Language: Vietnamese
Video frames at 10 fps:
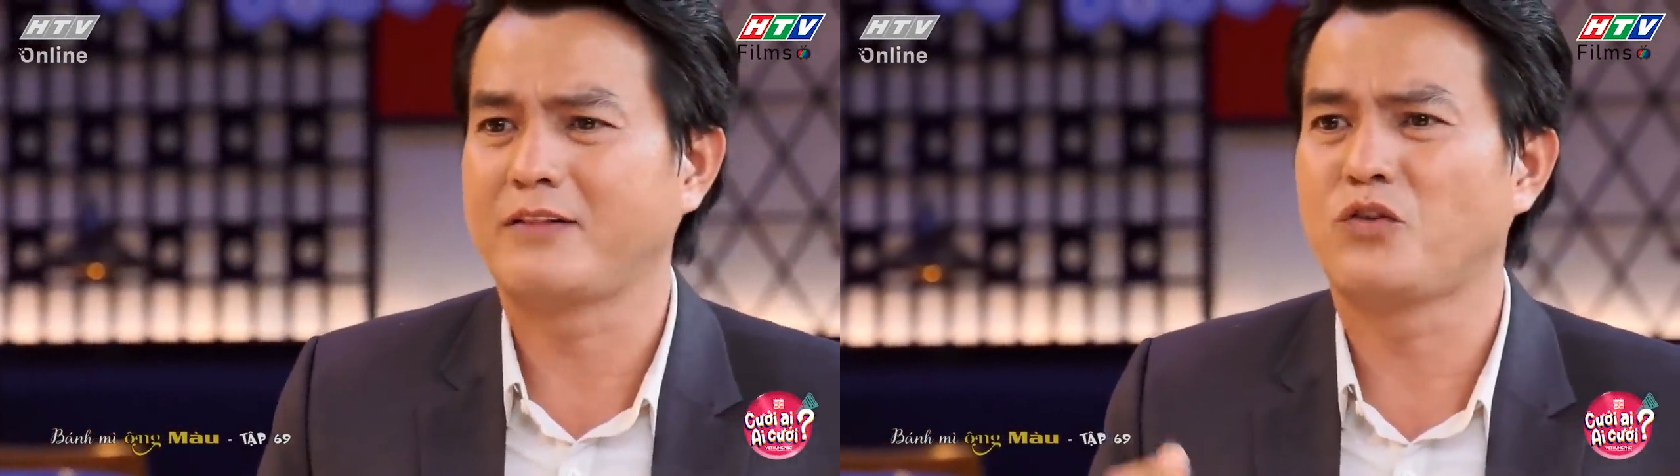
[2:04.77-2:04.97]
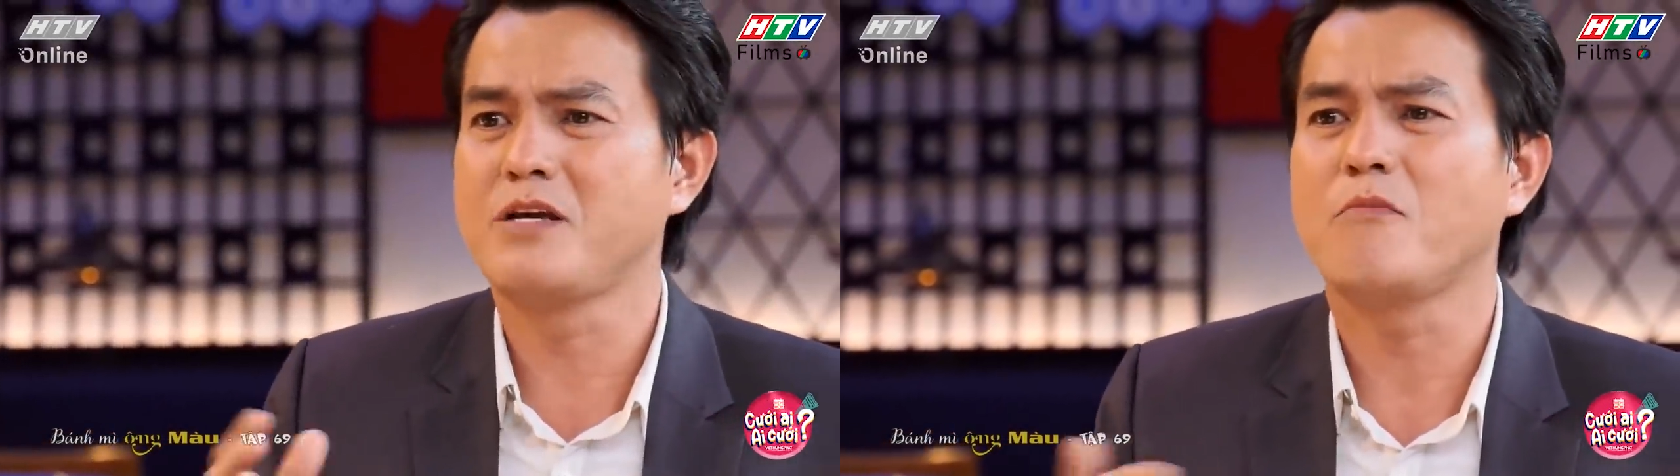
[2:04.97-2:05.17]

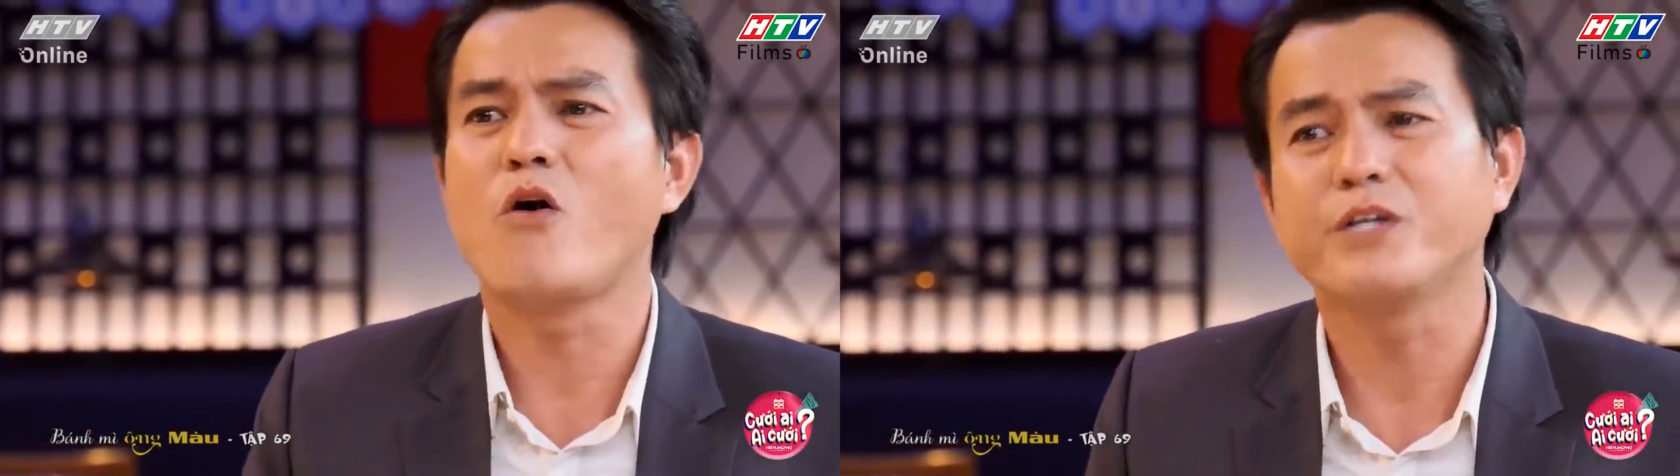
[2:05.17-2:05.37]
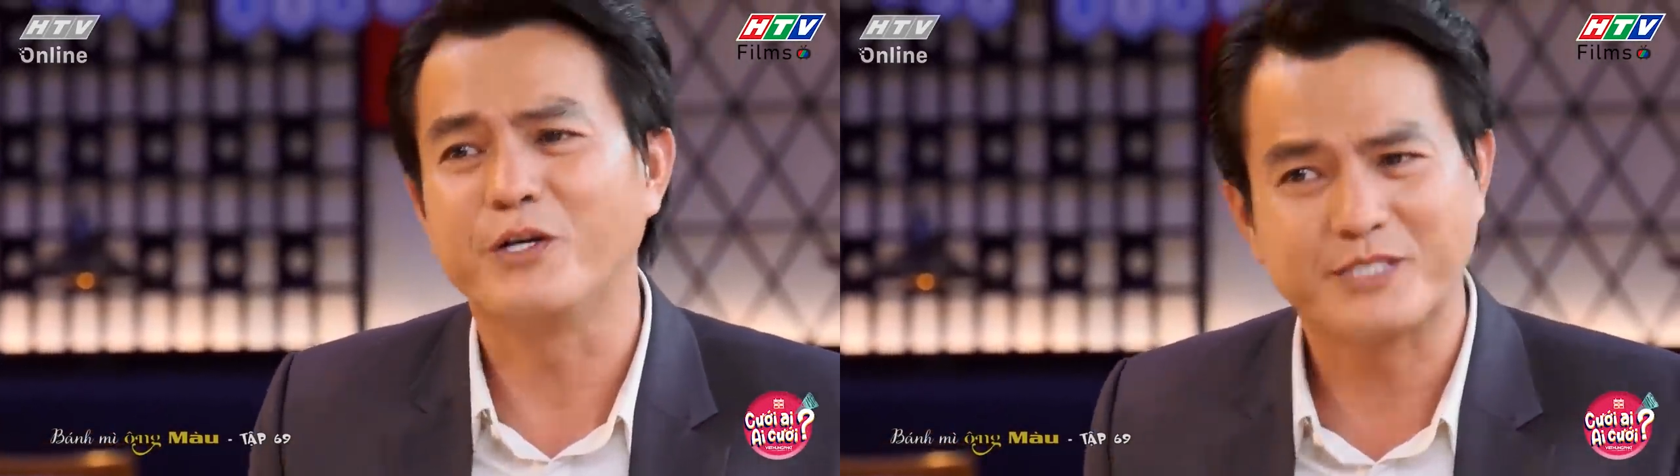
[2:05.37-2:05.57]
phải tuyên
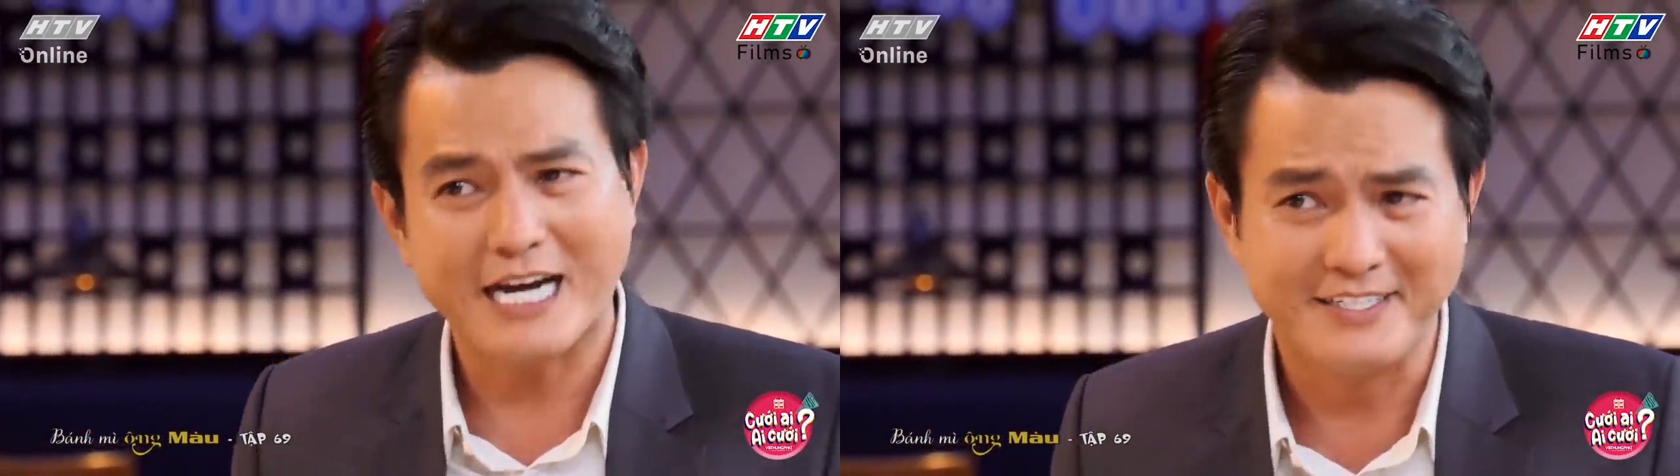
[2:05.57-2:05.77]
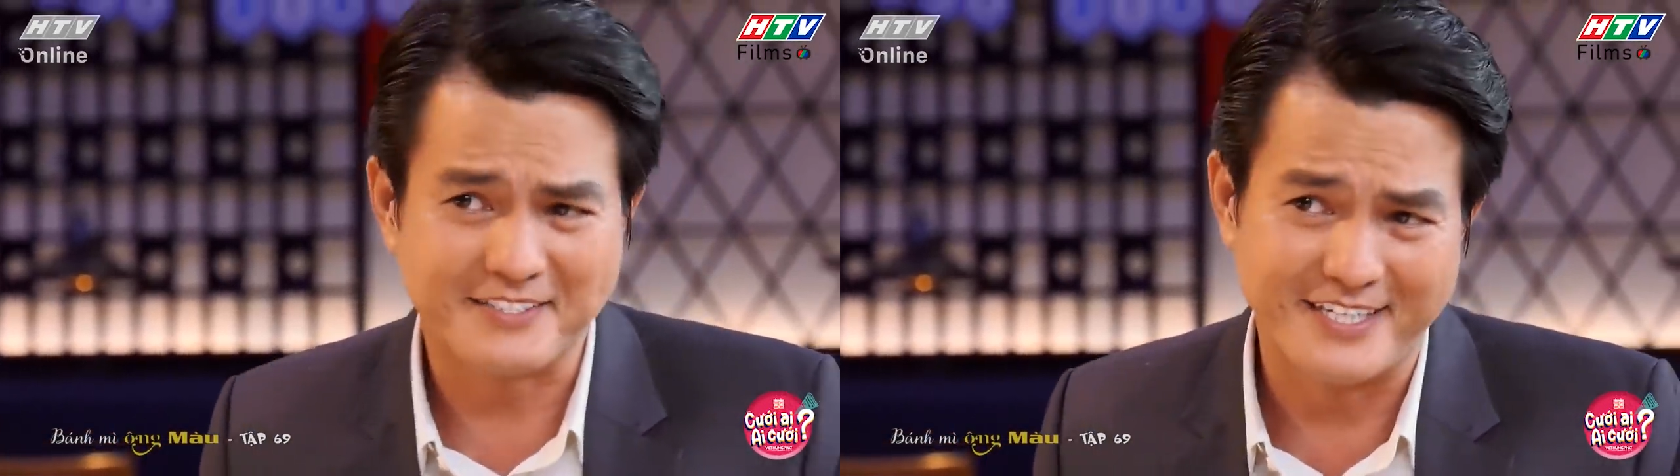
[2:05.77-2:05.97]
bố điều
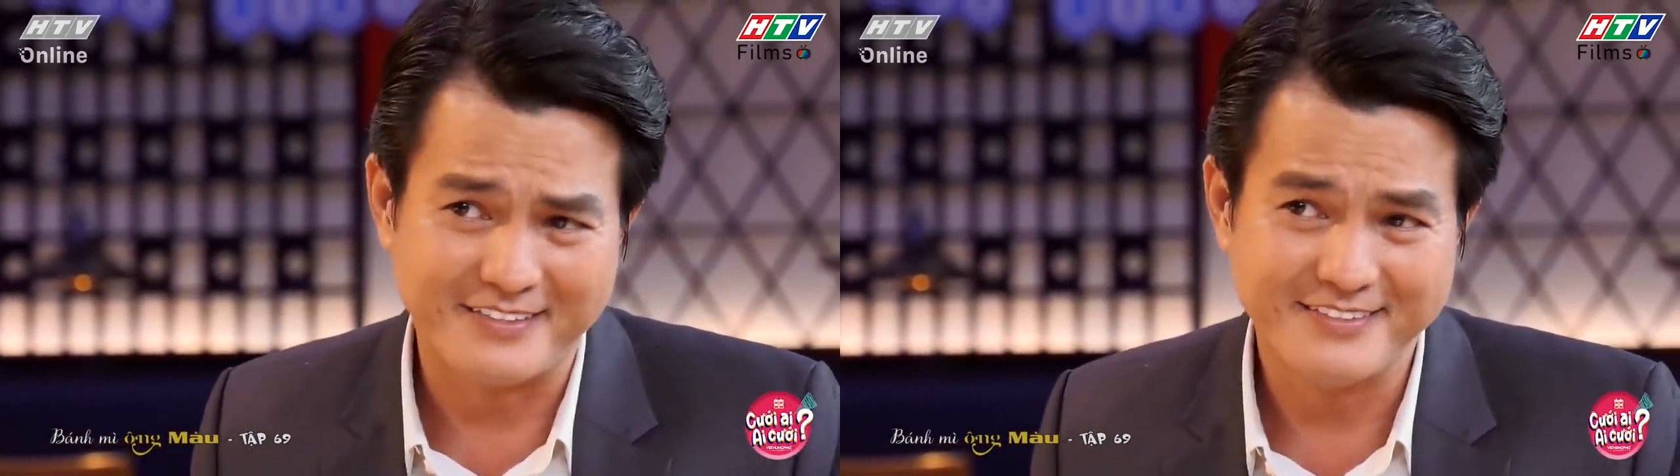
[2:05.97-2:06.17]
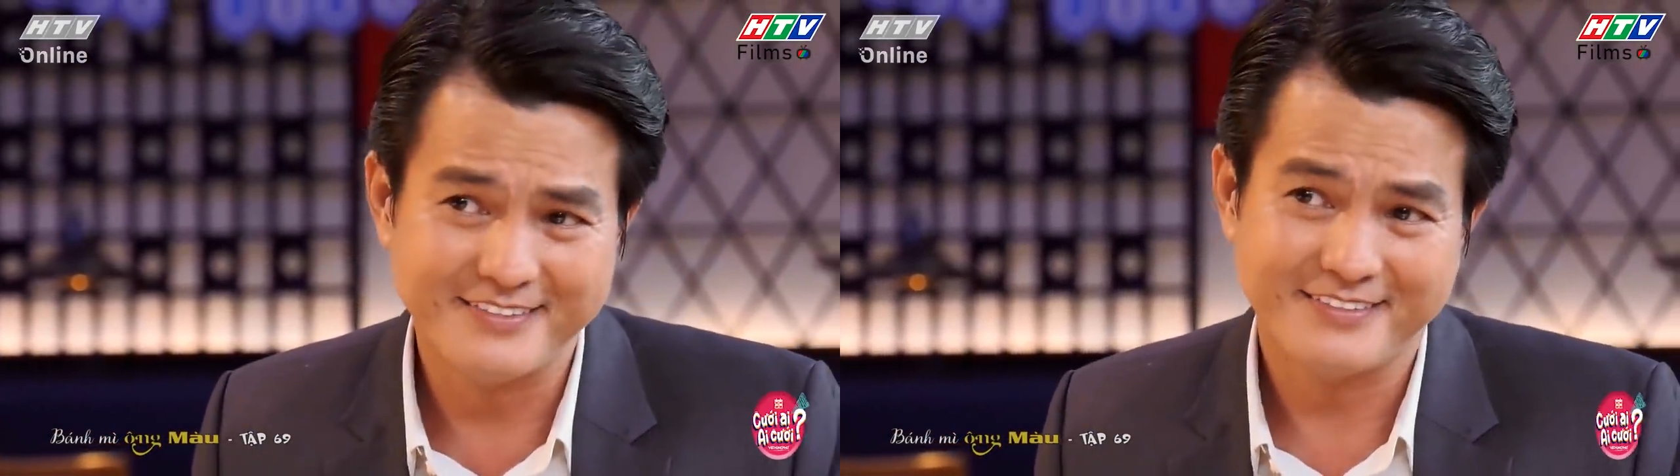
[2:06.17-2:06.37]
tra lịch trình